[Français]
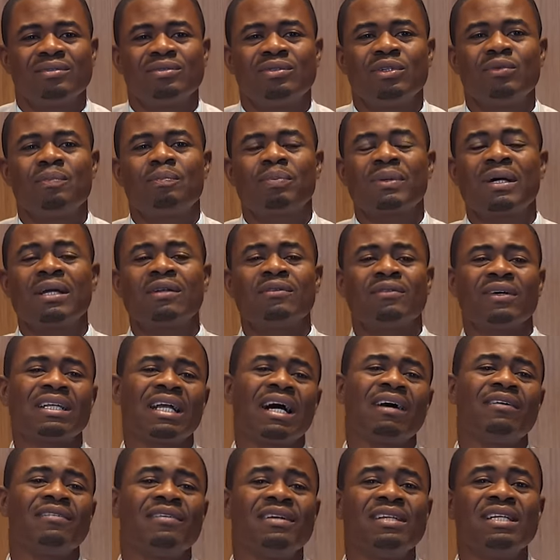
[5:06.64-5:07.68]
de prendre
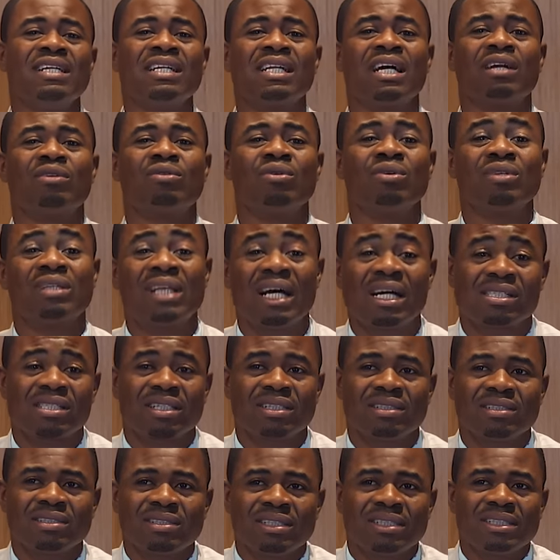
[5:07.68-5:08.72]
votre avenir en otage.
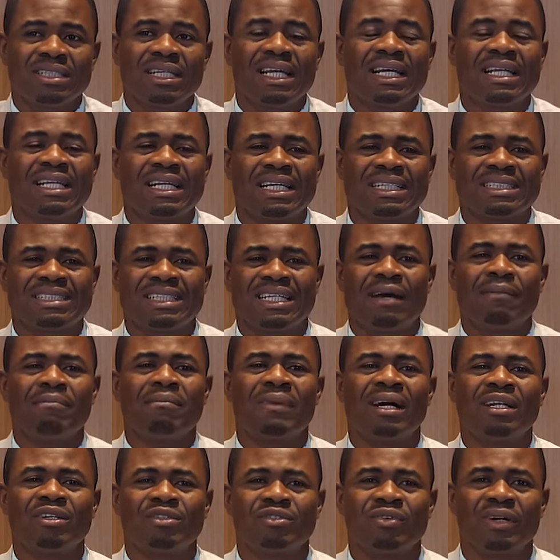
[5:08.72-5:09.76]
Quand je dis un enseignant
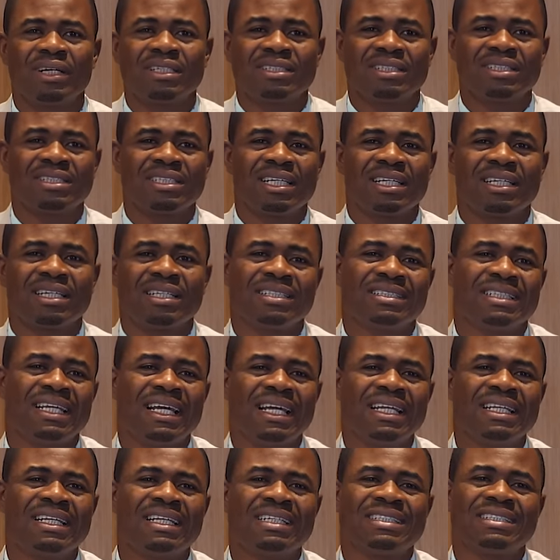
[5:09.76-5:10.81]
mal choisi, c'est qui
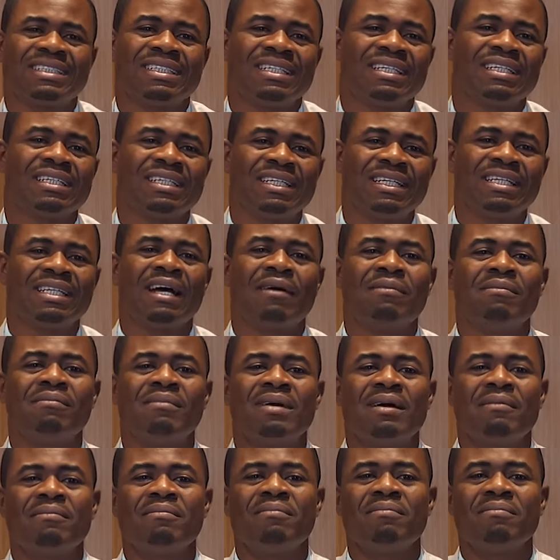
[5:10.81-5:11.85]
C'est un enseignant qui n'a
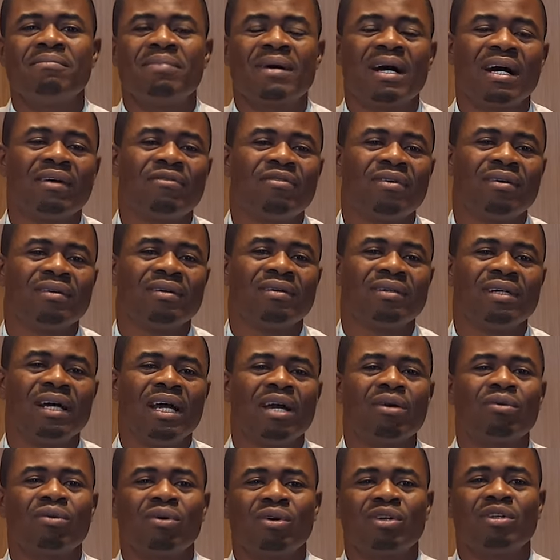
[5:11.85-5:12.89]
même pas
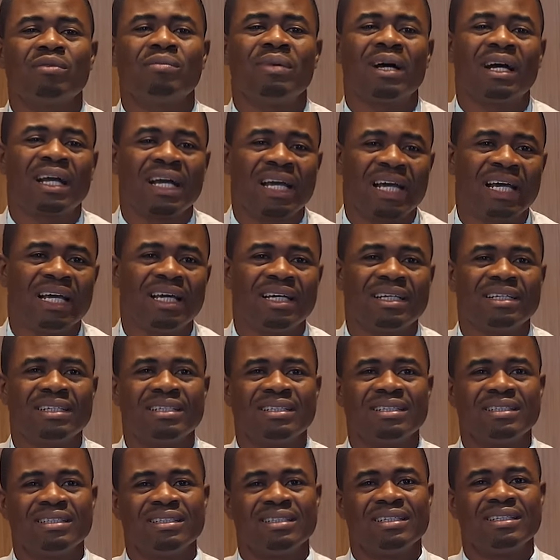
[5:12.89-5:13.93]
un compte bancaire.
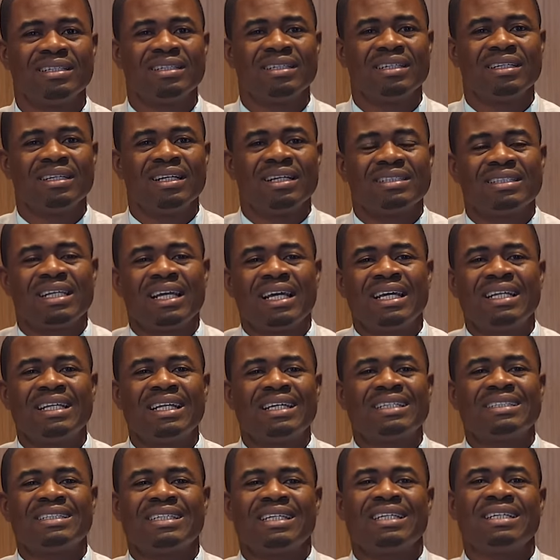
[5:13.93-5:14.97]
C'est
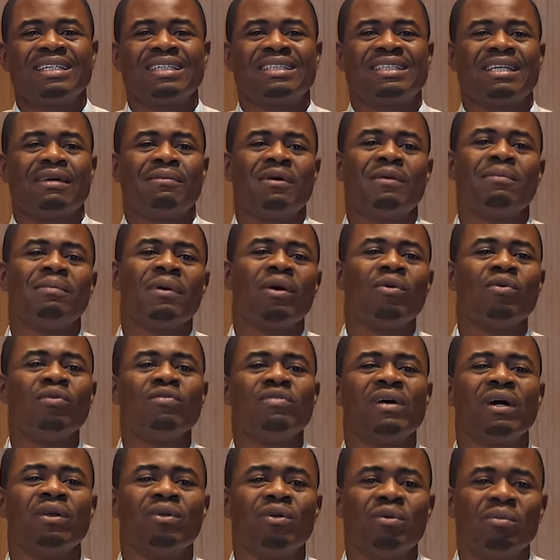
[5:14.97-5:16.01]
un enseignant qui ne sait même pas où
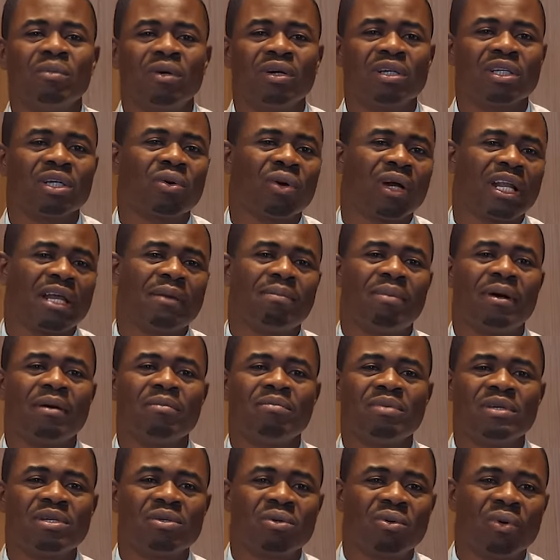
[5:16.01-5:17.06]
va le monde, il ne connaît pas
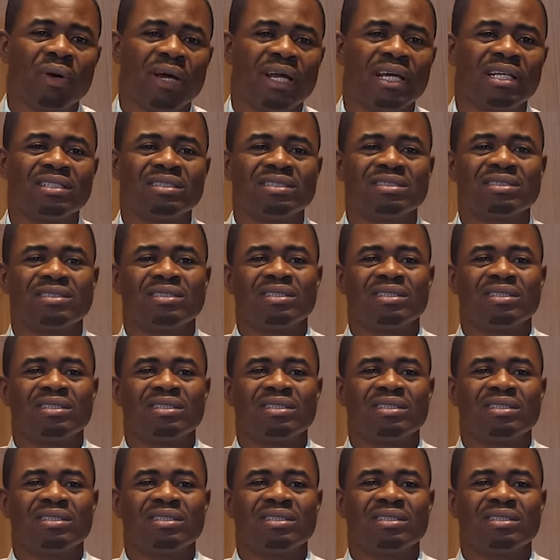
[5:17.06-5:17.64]
Bitcoin,